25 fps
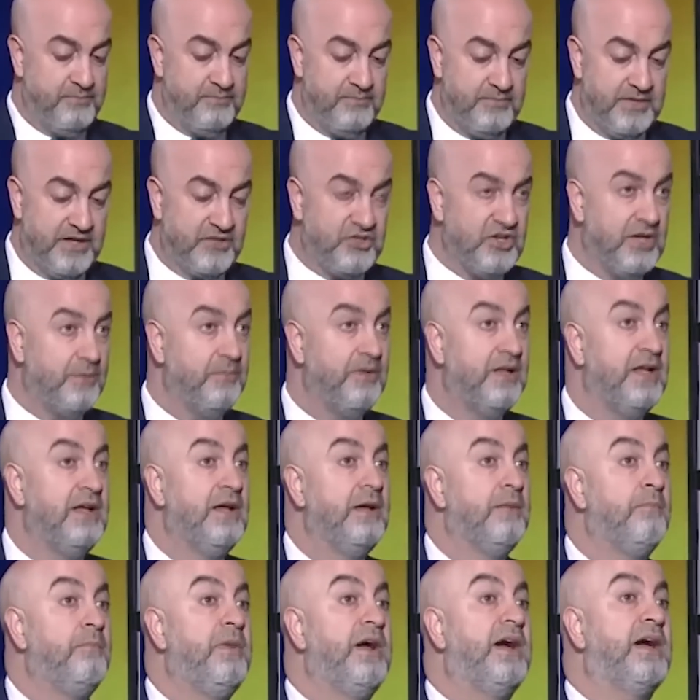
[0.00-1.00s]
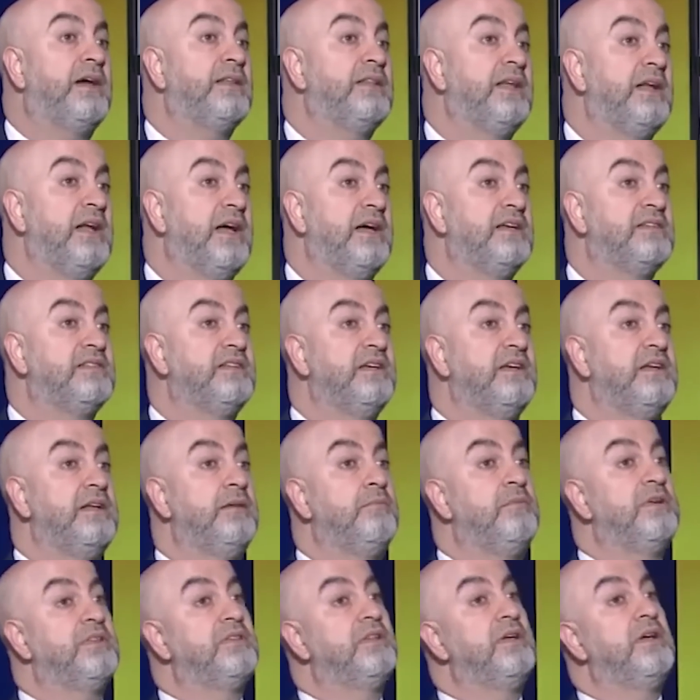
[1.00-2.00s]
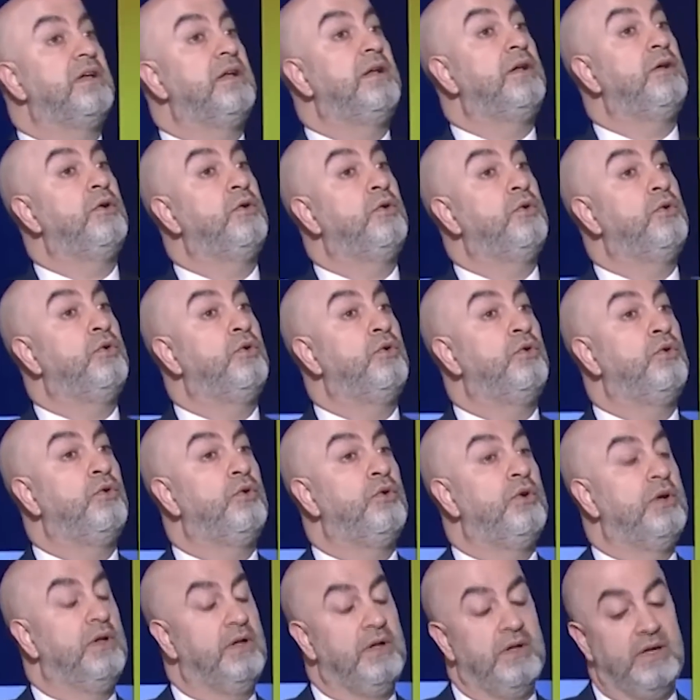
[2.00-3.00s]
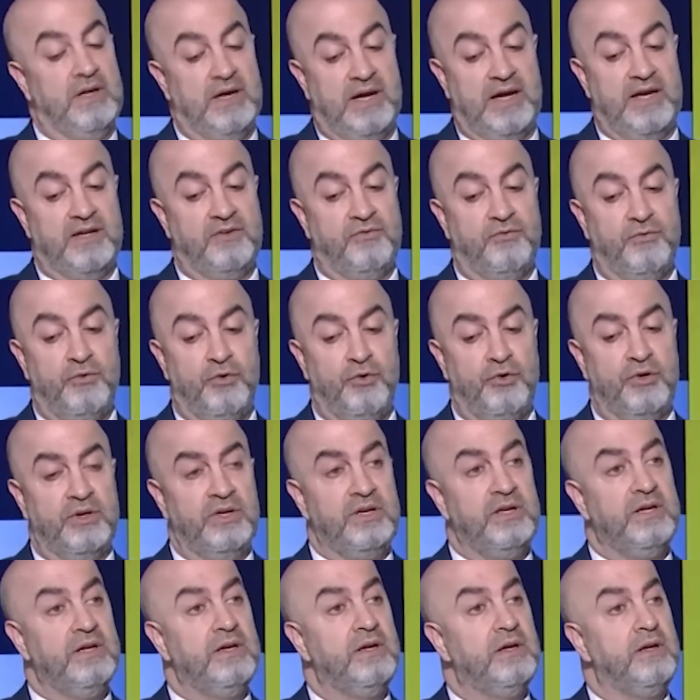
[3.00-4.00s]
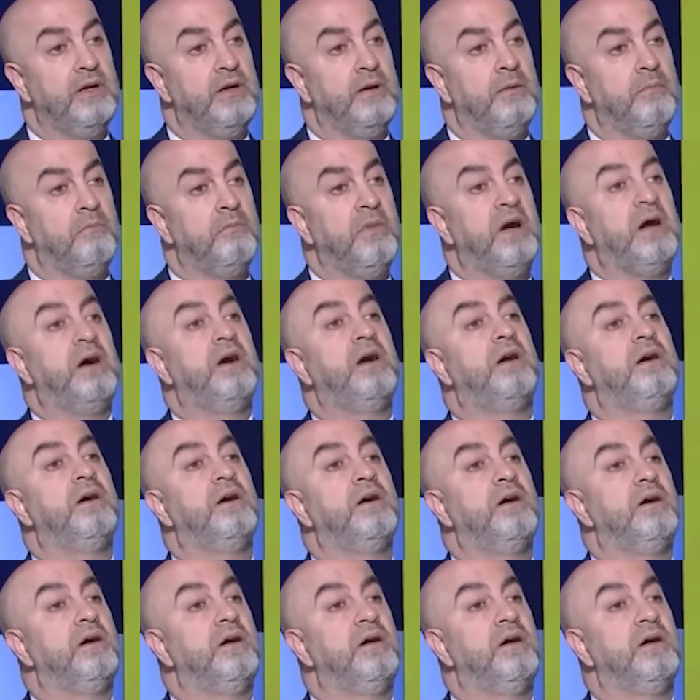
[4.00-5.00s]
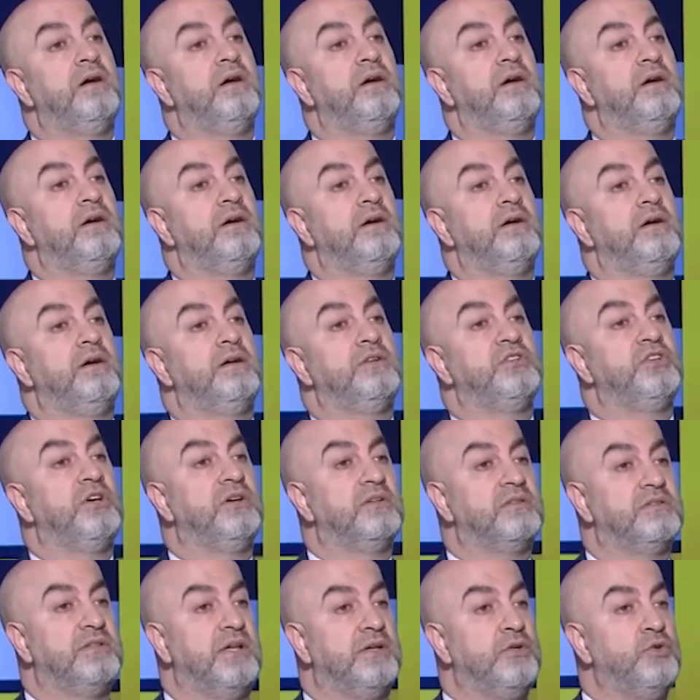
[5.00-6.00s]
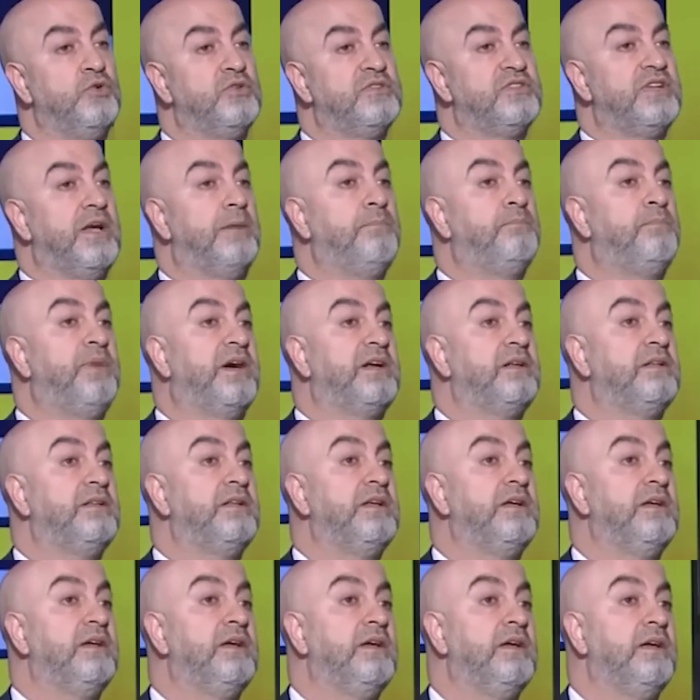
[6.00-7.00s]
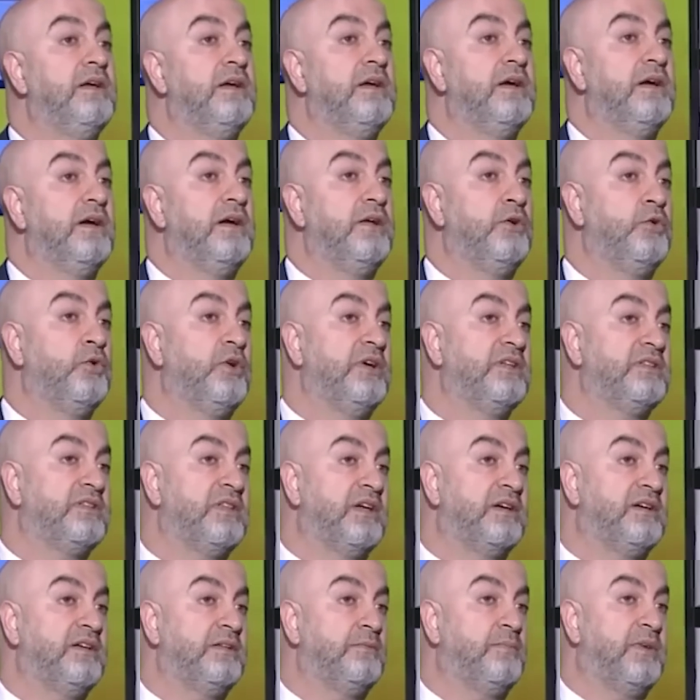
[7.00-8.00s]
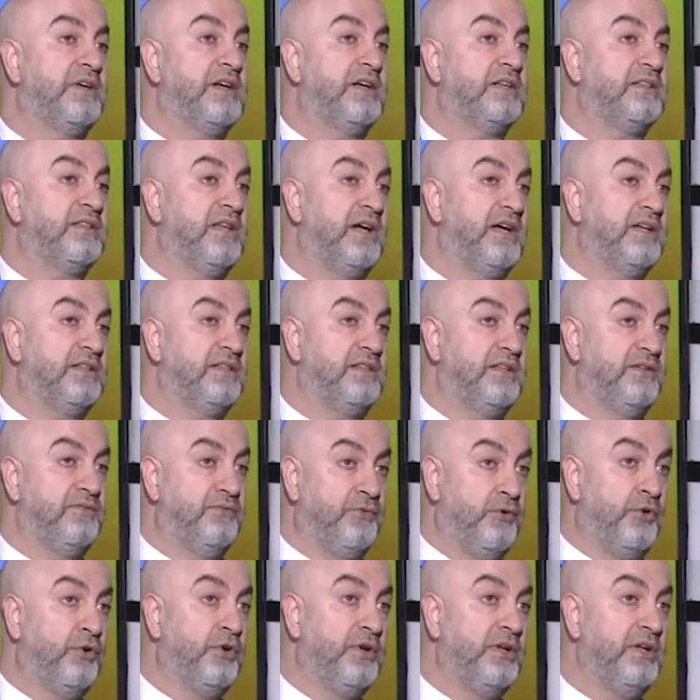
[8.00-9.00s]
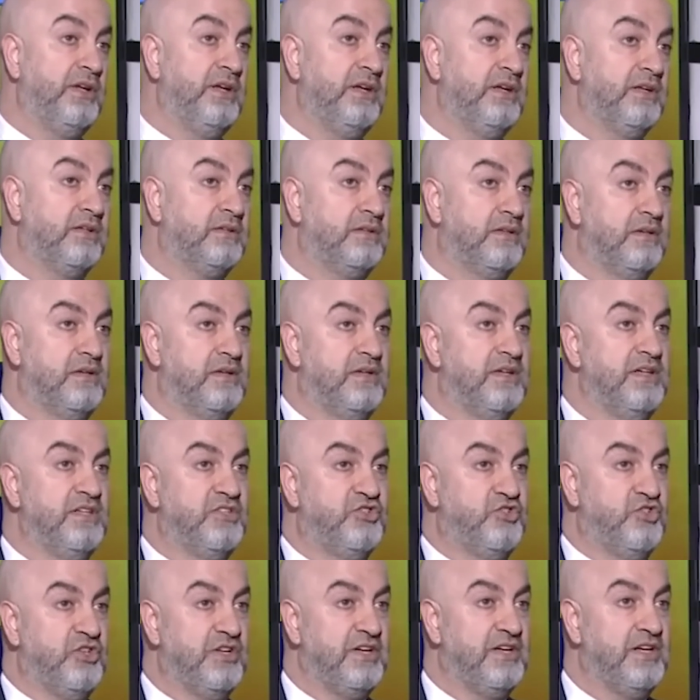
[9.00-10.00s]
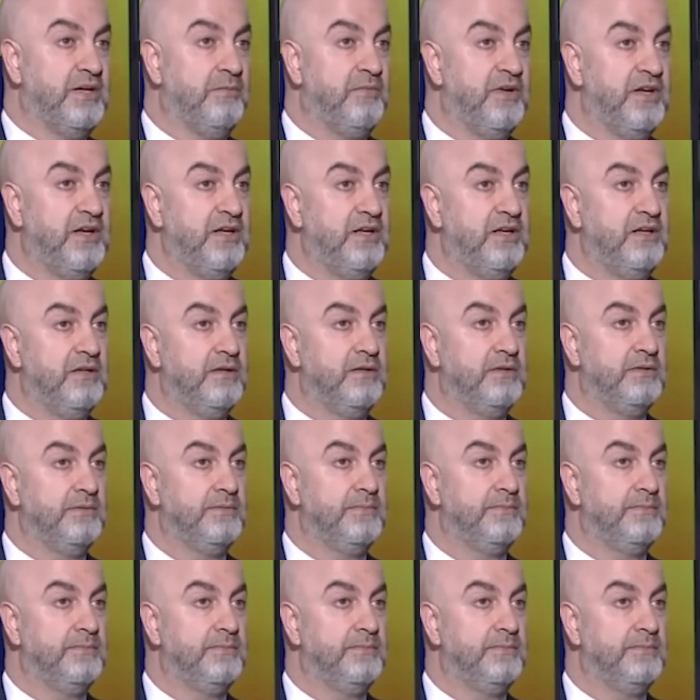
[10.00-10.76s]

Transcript: مع شرب باحدى الاسئله بتقول له عن فوري ما آه، جان طنوس خبرني انه انت كنت بدك تعطي فوري ترخيص شركه ماليه